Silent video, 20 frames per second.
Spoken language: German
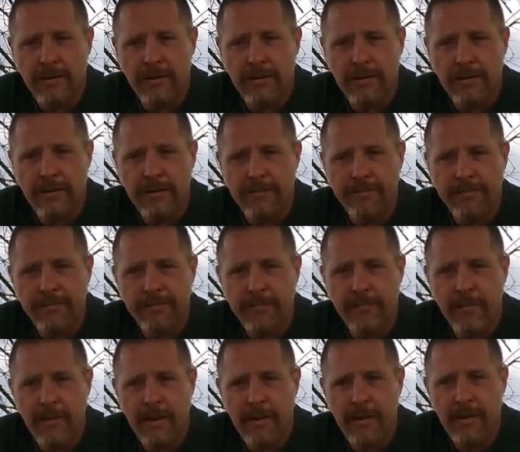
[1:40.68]
Ähm,
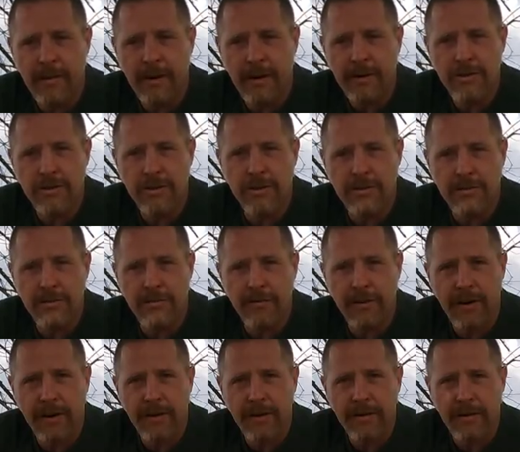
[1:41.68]
anschließend
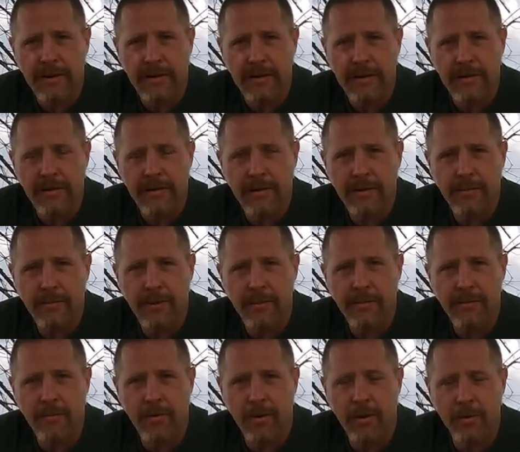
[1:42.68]
war ich dann
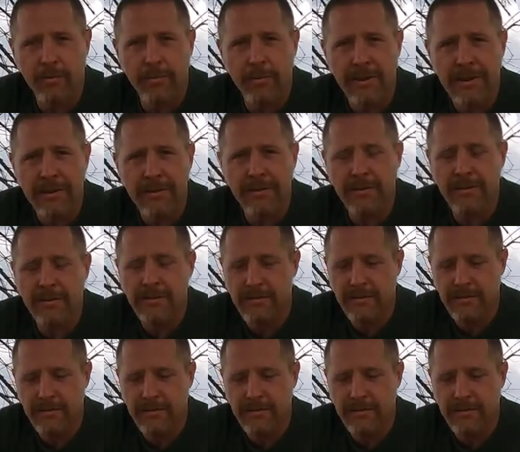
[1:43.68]
beim Orthopäden.